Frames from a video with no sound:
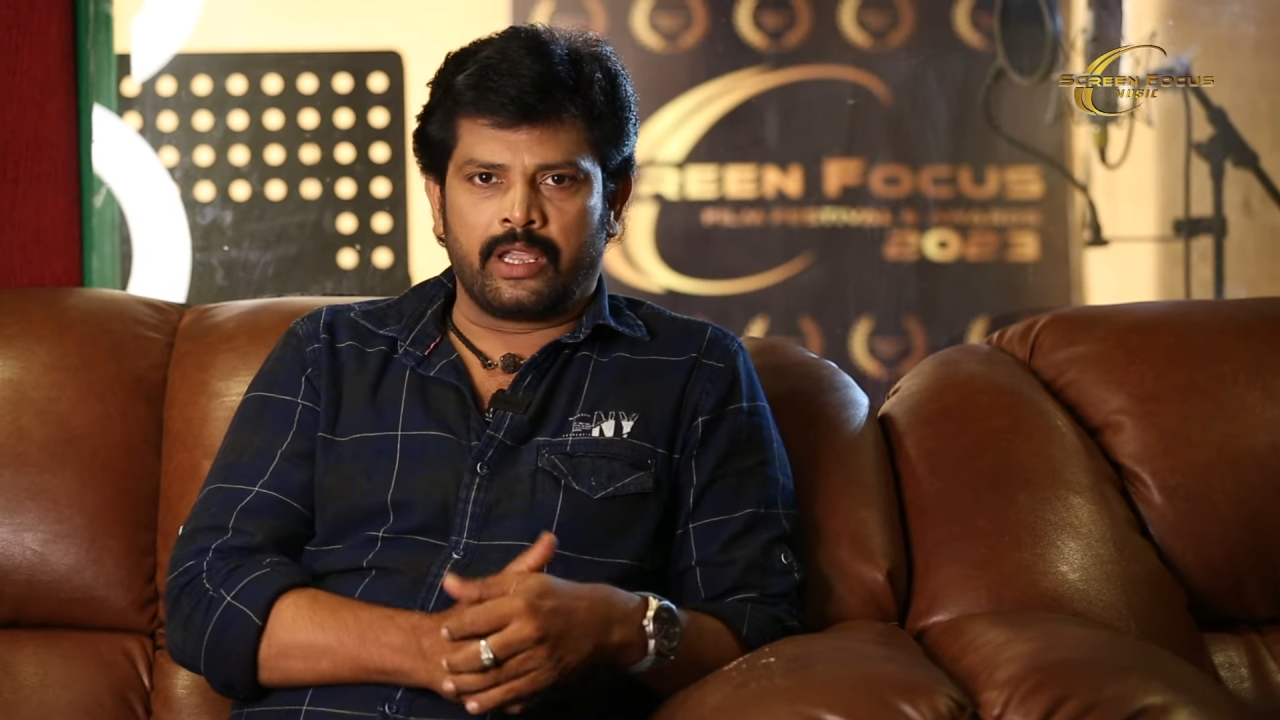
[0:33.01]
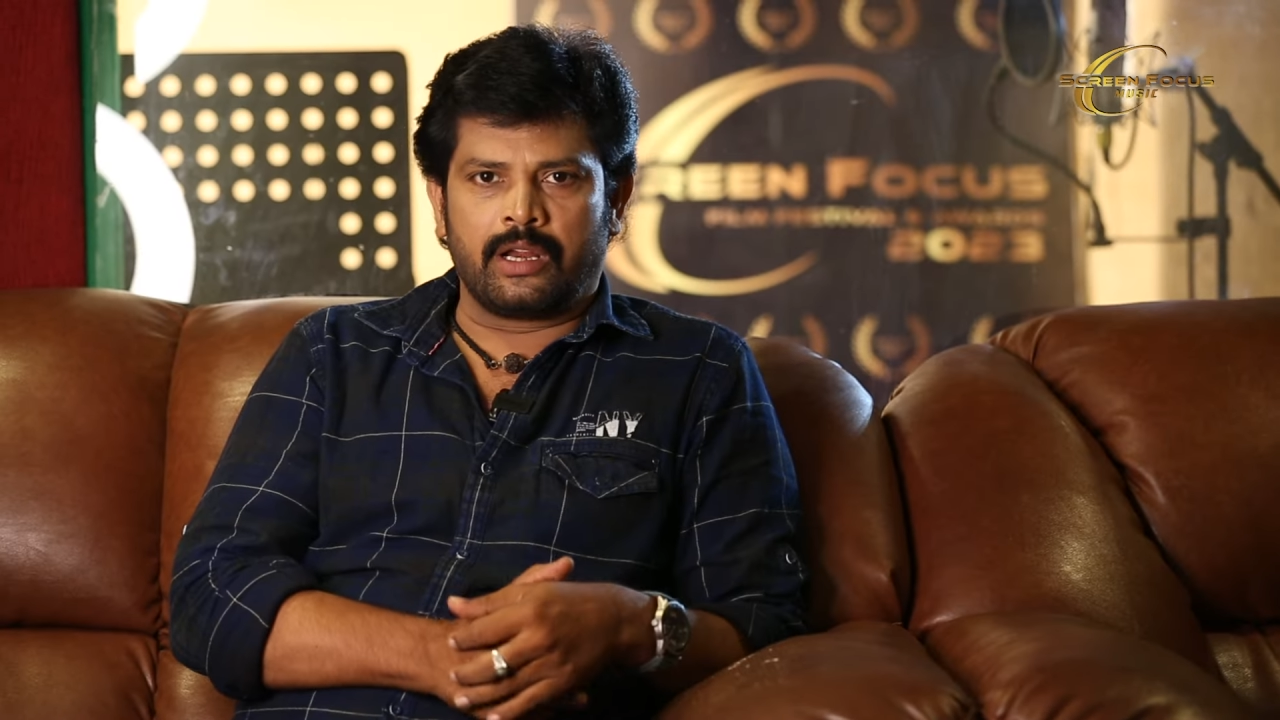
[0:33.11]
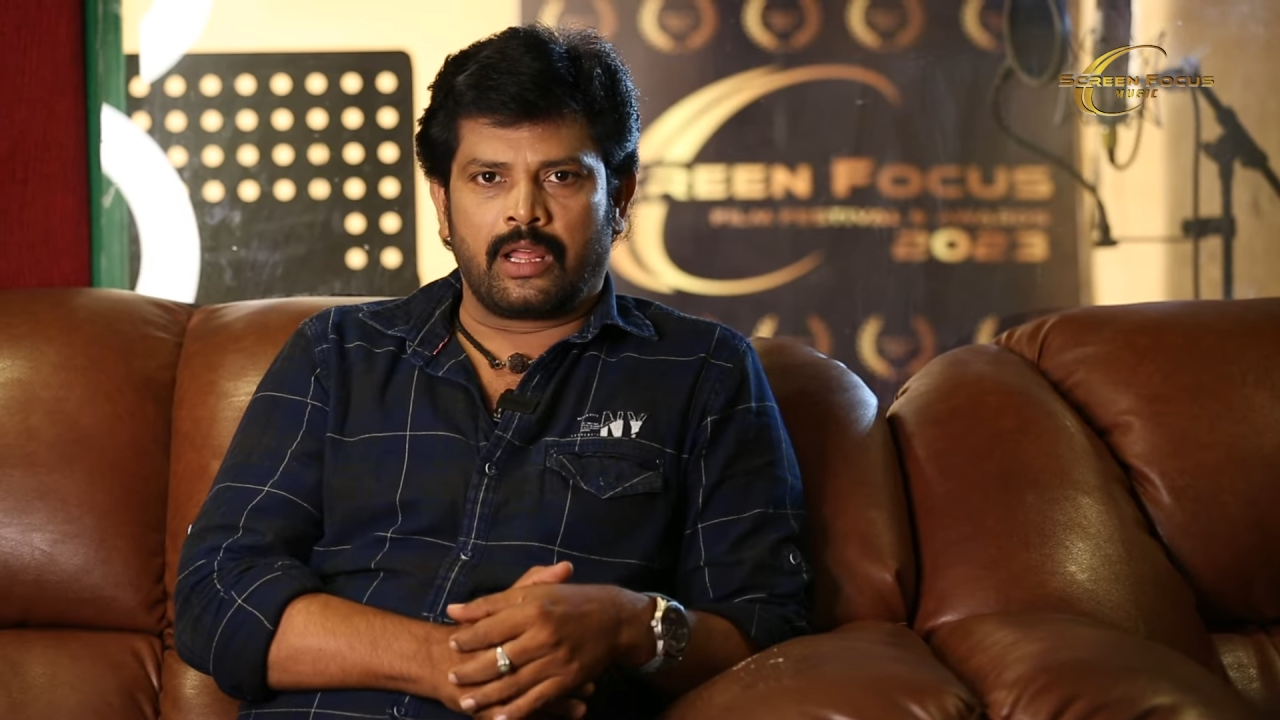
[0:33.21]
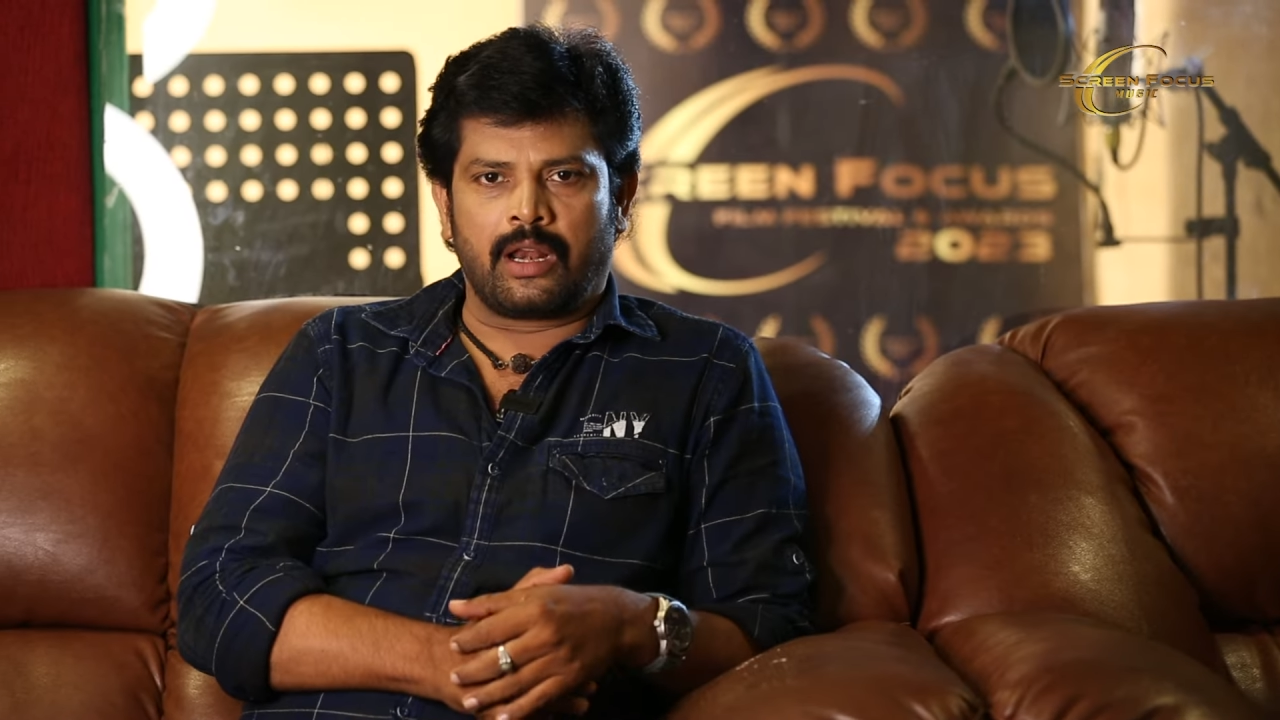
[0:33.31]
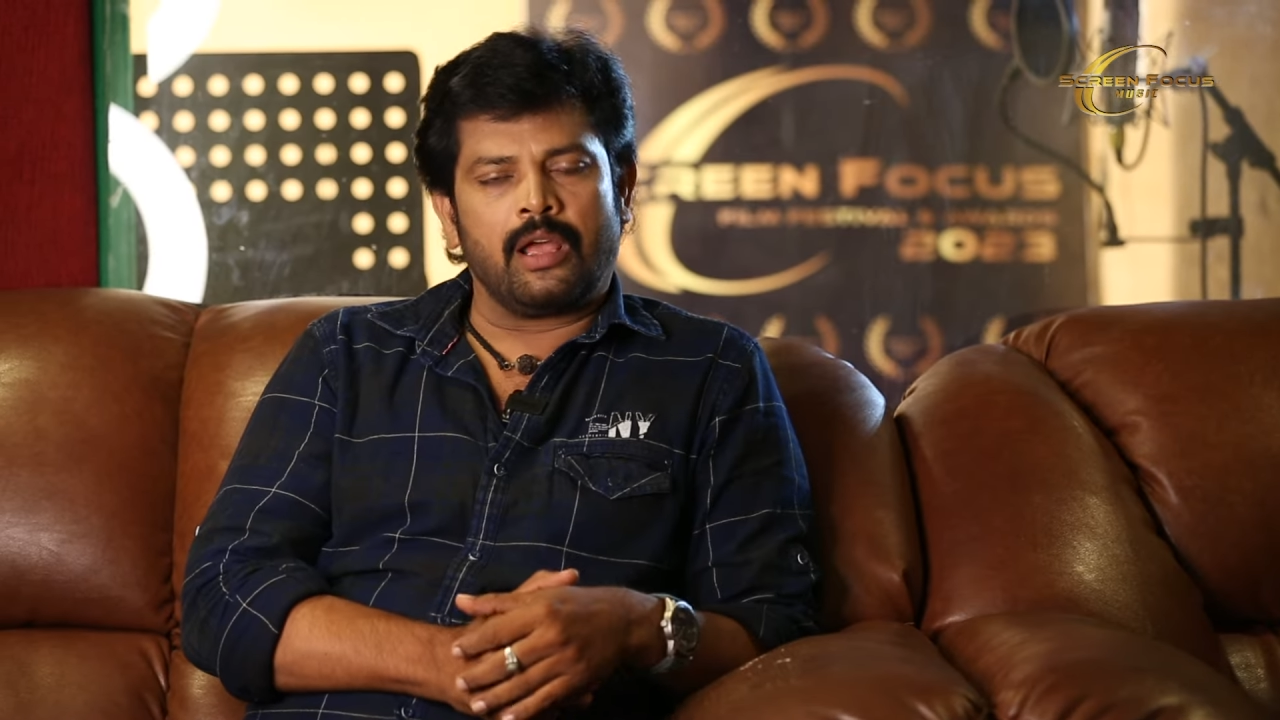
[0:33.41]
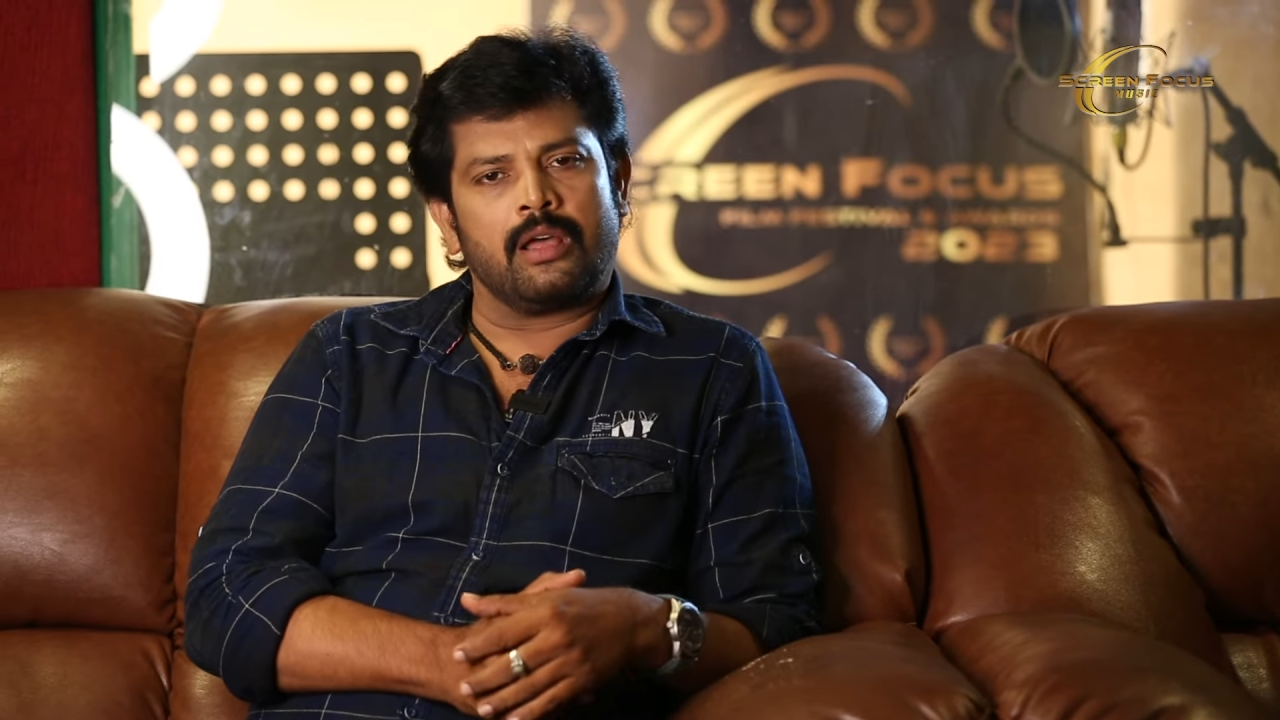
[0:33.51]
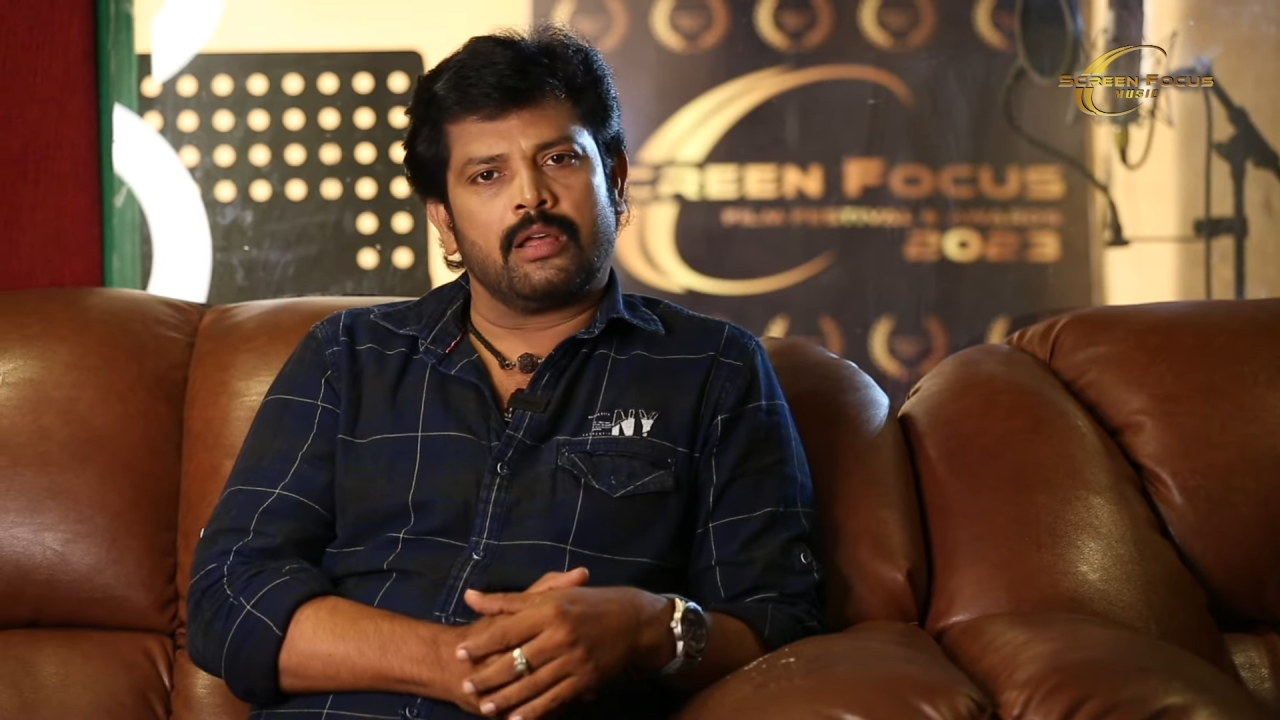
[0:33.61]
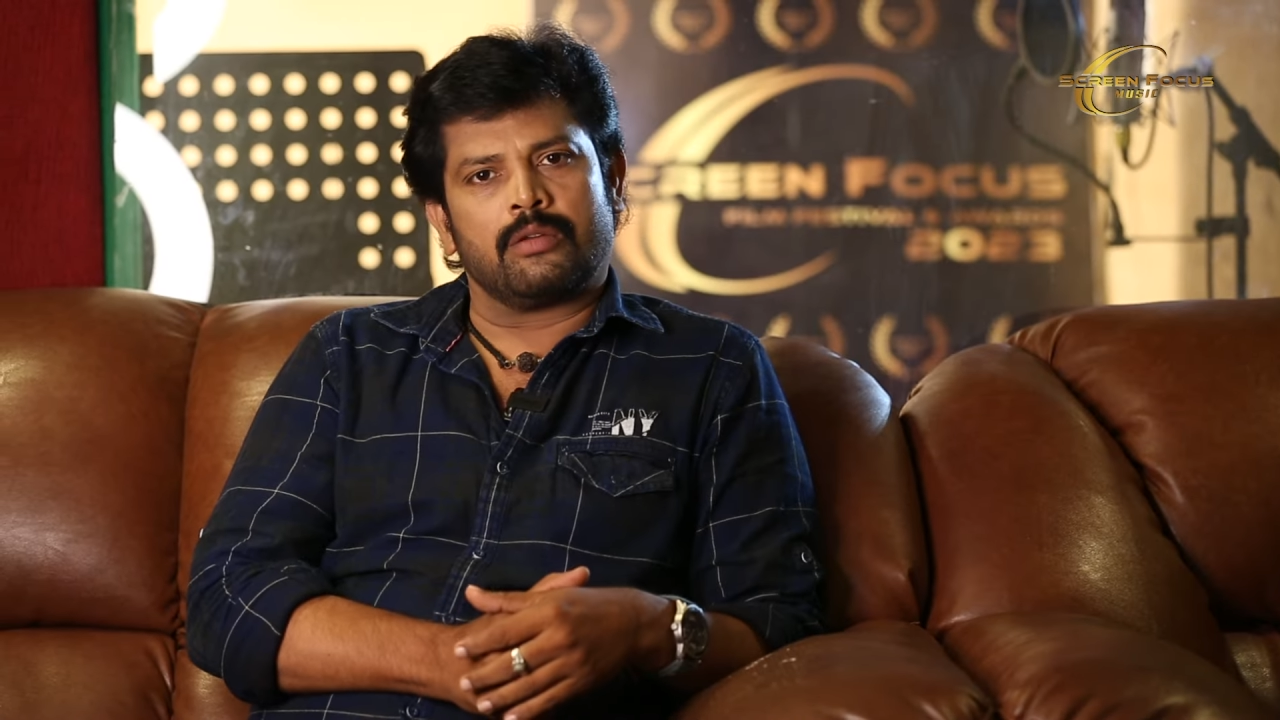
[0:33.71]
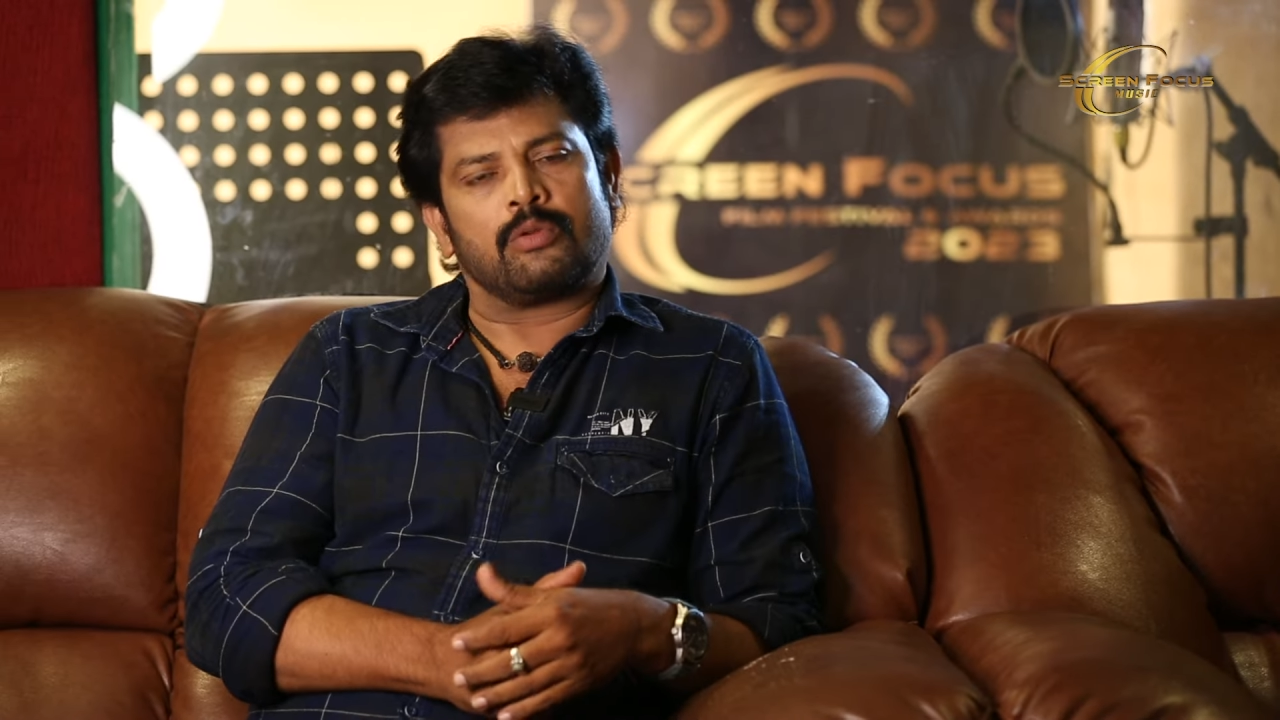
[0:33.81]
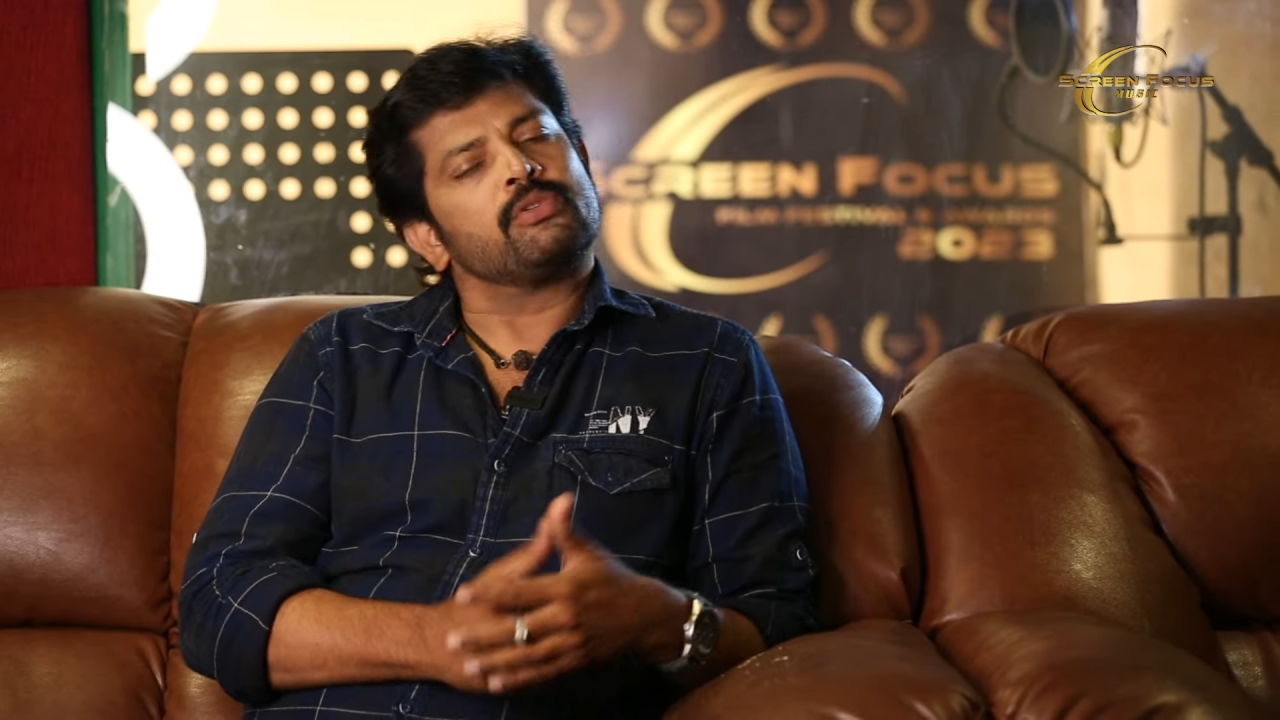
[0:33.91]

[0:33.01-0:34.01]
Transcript: இயக்குனராக